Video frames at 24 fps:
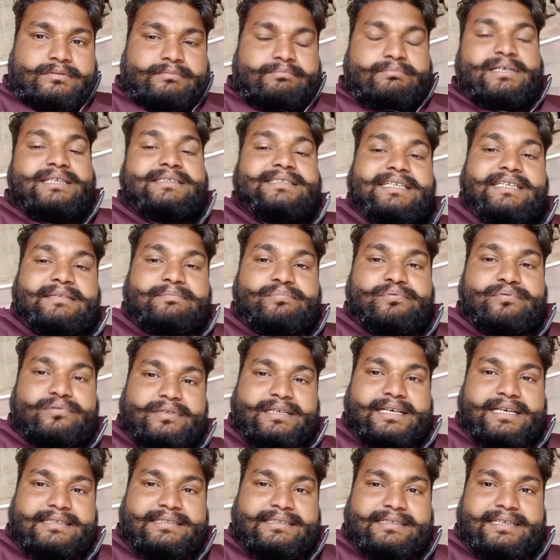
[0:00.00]
फतेहपुर
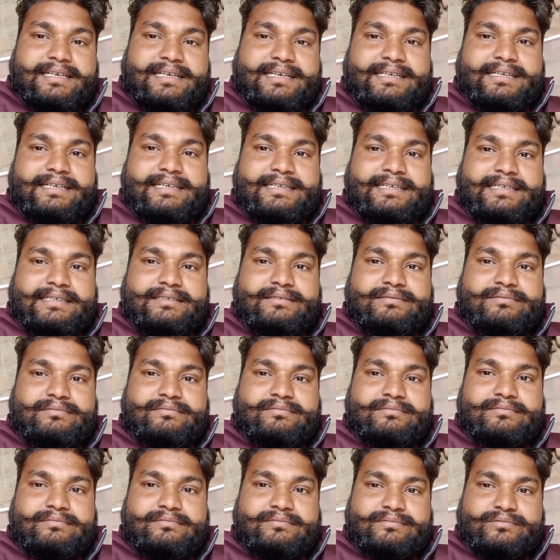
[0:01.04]
रहते हैं
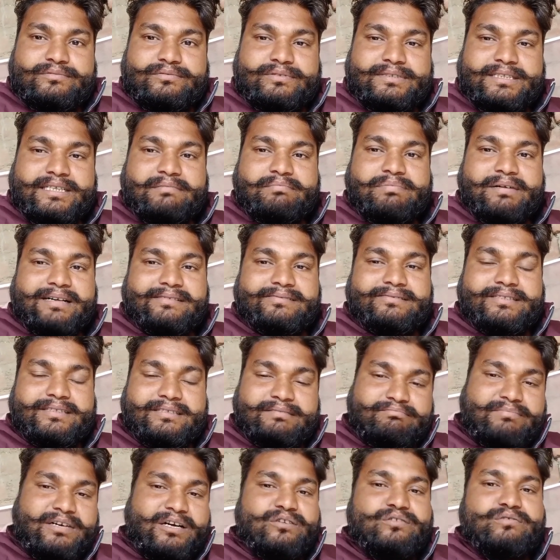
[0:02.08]
लेकिन उसके बाद से
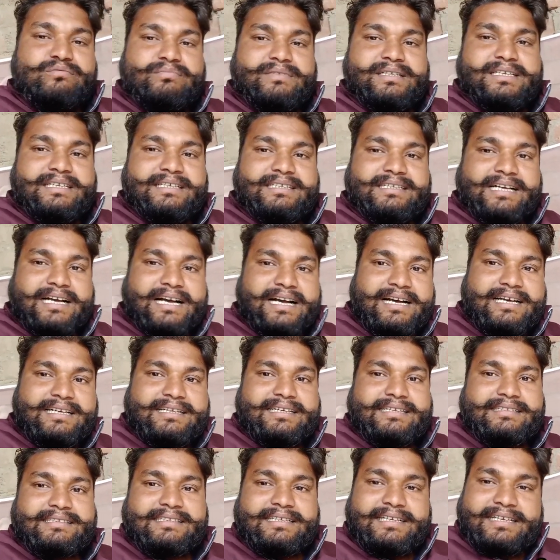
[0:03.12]
मालूम नहीं है कहाँ
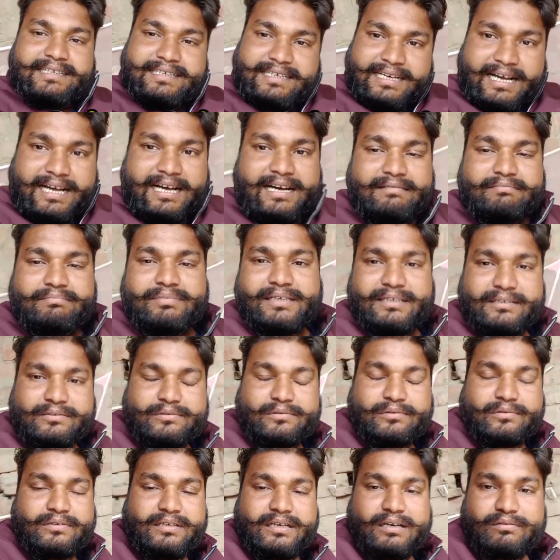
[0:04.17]
रहते हैं कहाँ भेंट
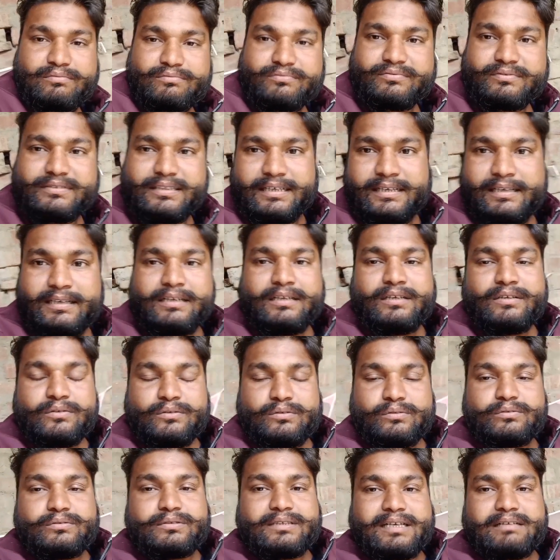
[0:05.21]
होगा उनसे
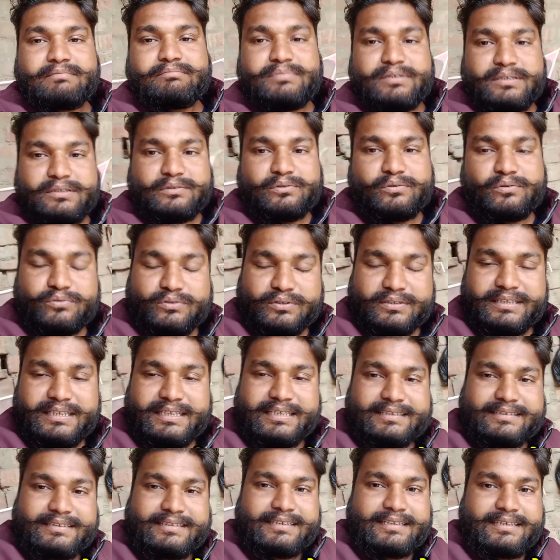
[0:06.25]
उनका वीडियो तो
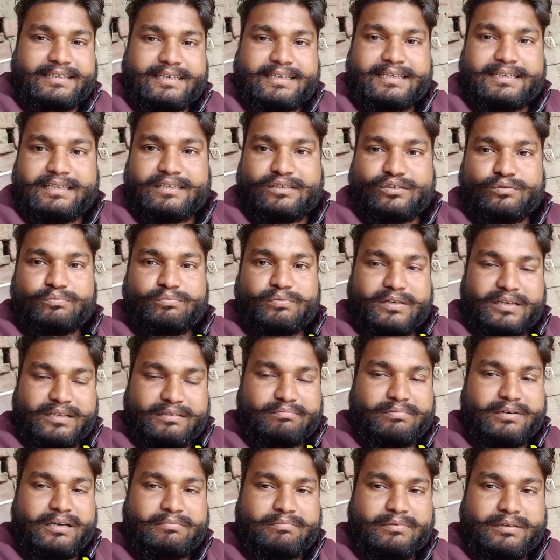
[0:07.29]
देखते हैं यूट्यूब वाले
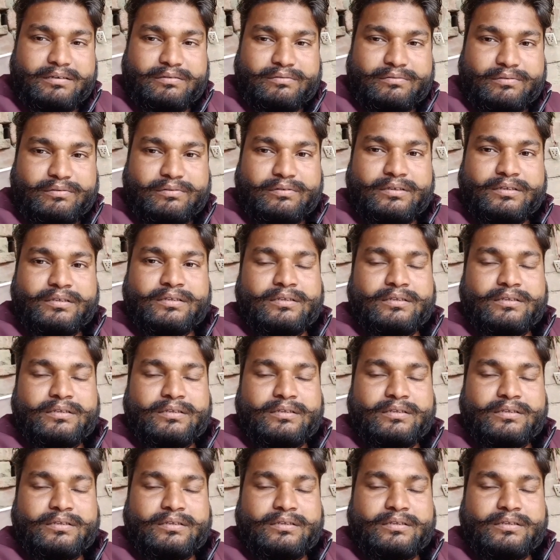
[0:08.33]
बाबा को